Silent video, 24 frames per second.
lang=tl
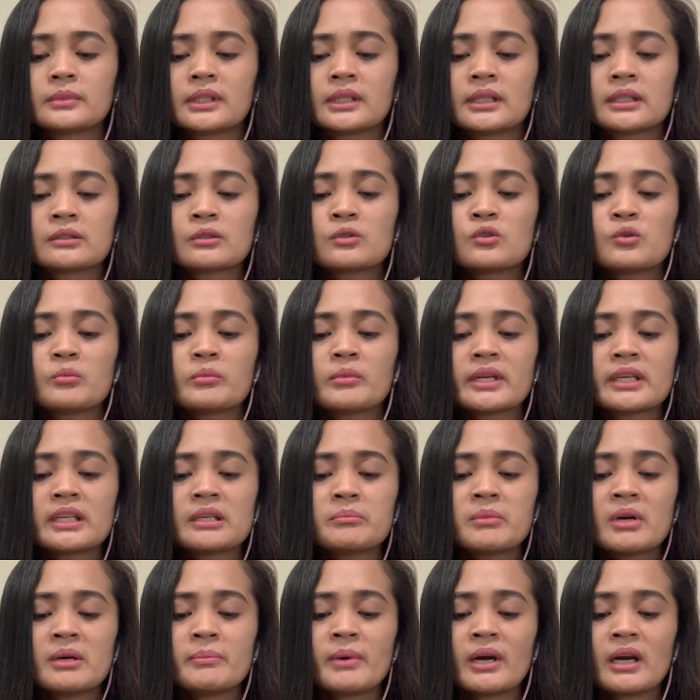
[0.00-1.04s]
At kung may
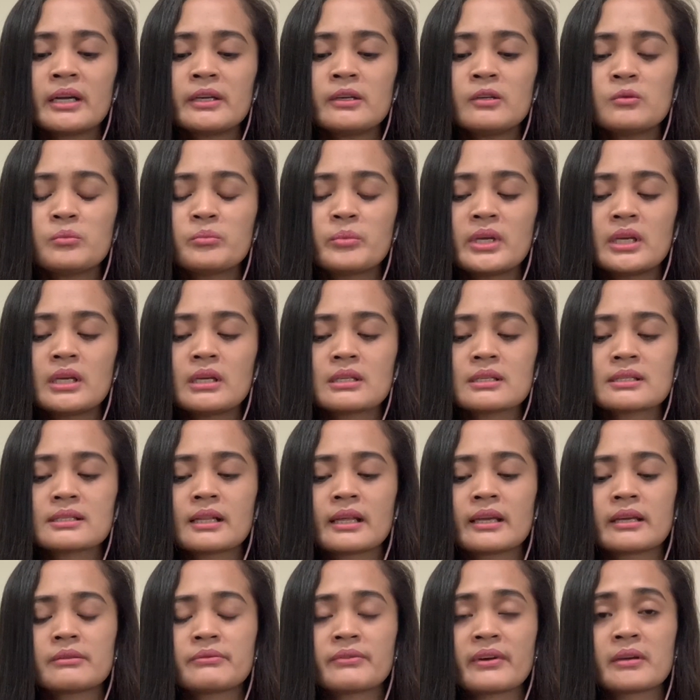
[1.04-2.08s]
iba pa kayong bills,
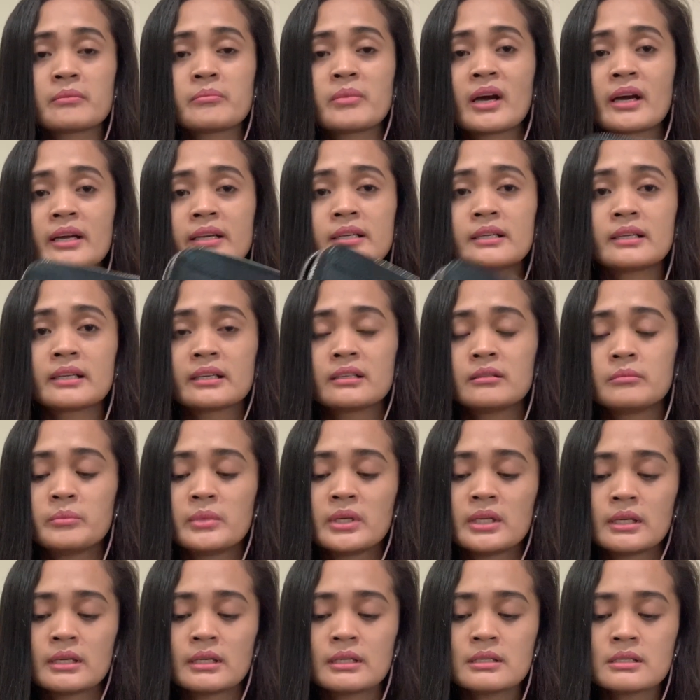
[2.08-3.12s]
like 500
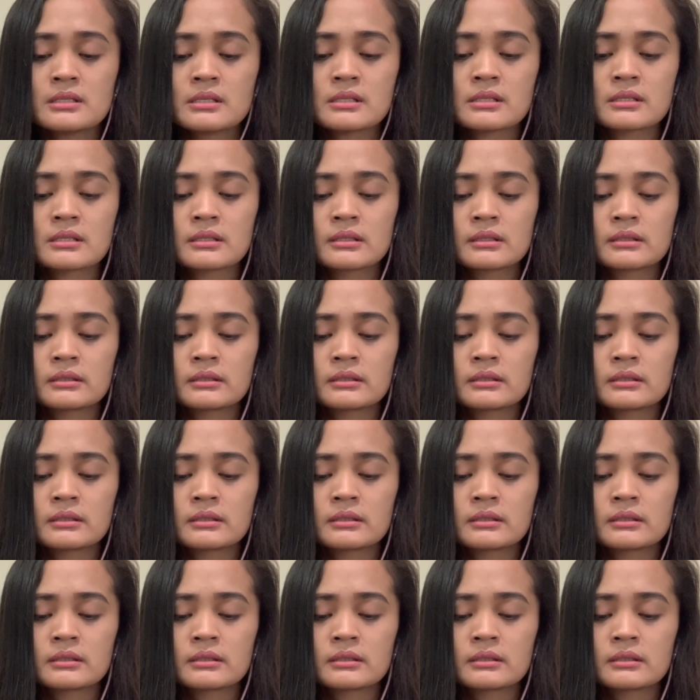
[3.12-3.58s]
bills,